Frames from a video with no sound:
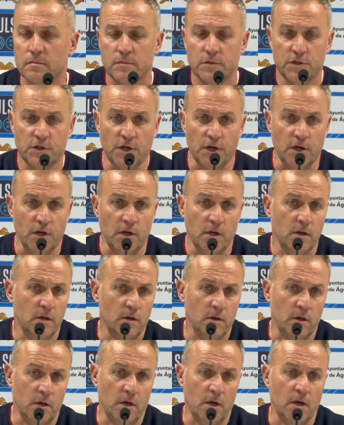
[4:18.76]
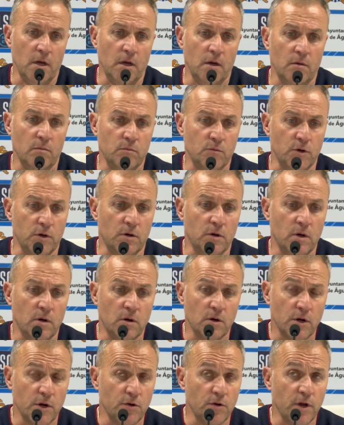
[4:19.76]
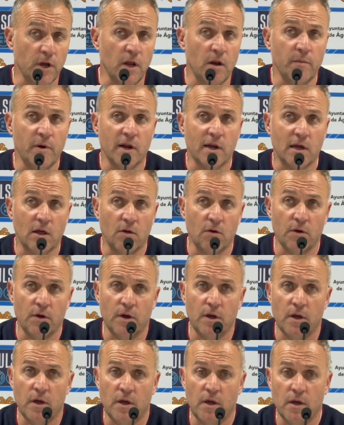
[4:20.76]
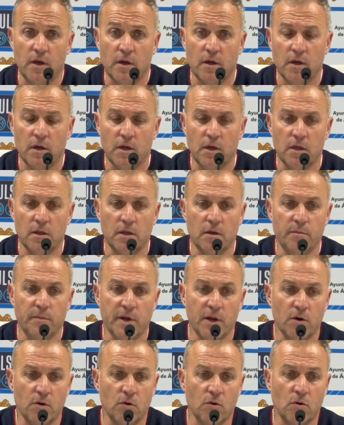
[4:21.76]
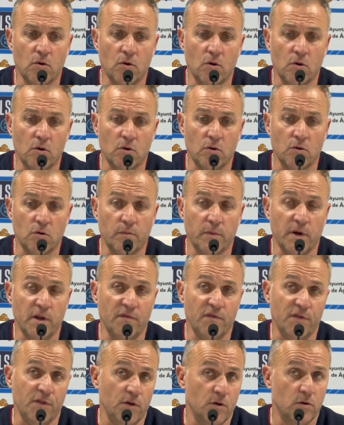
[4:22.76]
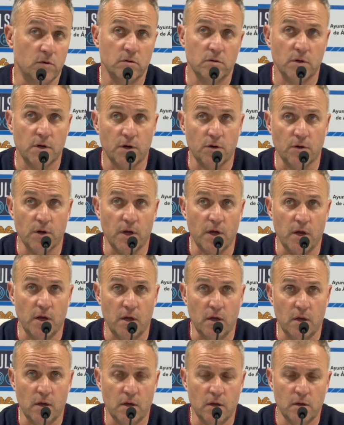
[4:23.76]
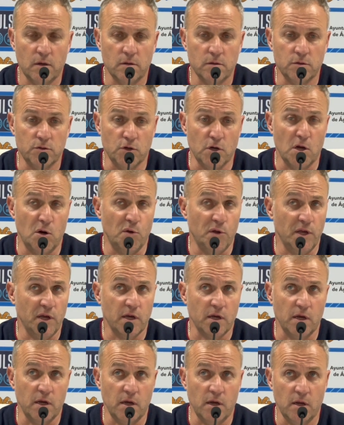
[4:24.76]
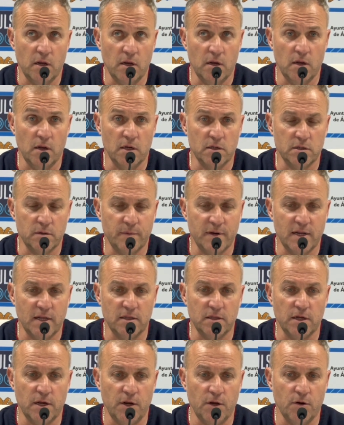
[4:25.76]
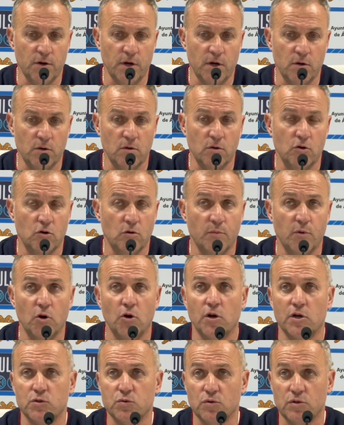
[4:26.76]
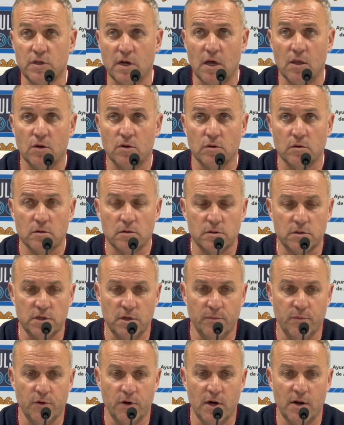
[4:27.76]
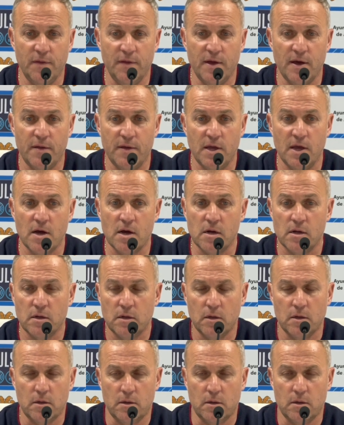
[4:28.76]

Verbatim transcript: Sí, eh, bueno, creo que el mercado de, invierno nos, benefició. Creo que yo ya lo dije la semana anterior, ¿no? no por los resultados, sino por el día a día